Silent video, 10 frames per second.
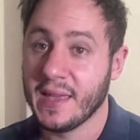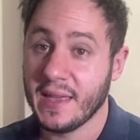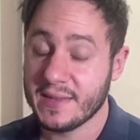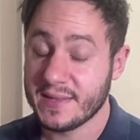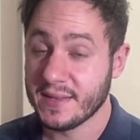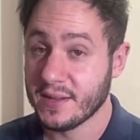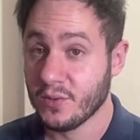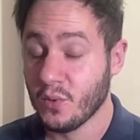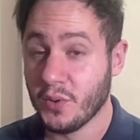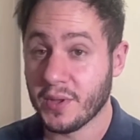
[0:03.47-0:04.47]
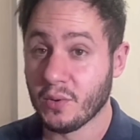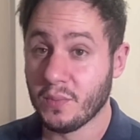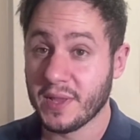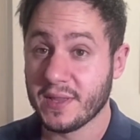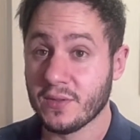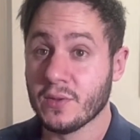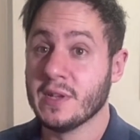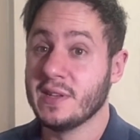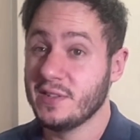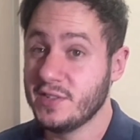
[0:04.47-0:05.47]
Esse ano o UOL está completando
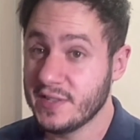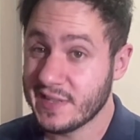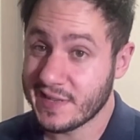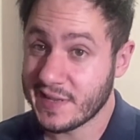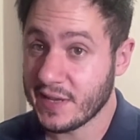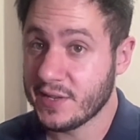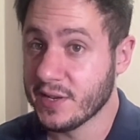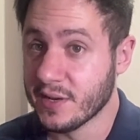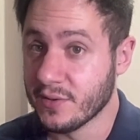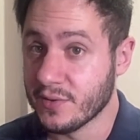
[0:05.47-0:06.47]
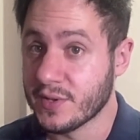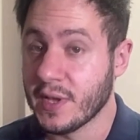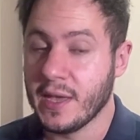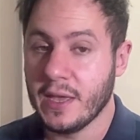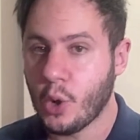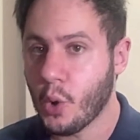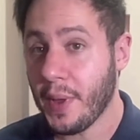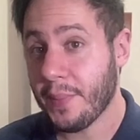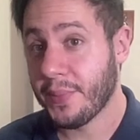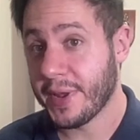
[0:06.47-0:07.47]
17 anos e como
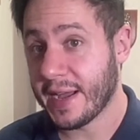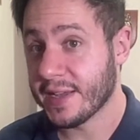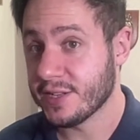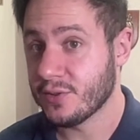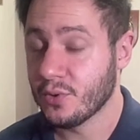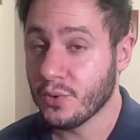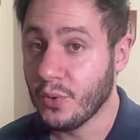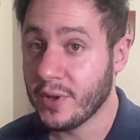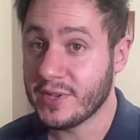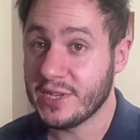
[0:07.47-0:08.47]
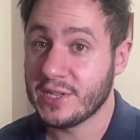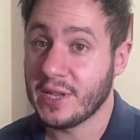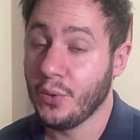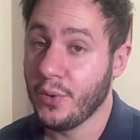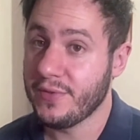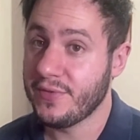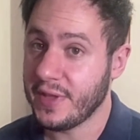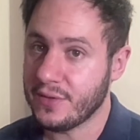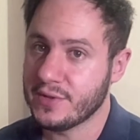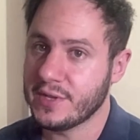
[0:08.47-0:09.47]
é praxe, todo ano a gente tem um
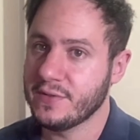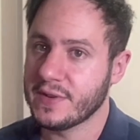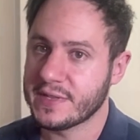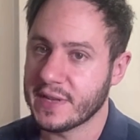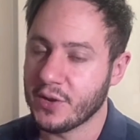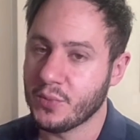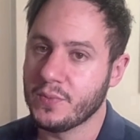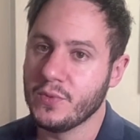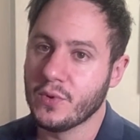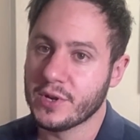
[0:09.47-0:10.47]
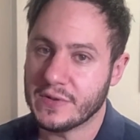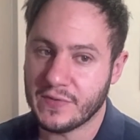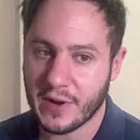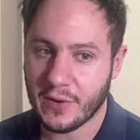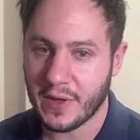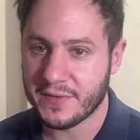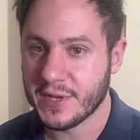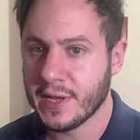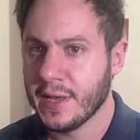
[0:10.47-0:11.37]
evento de aniversário do World of Warcraft.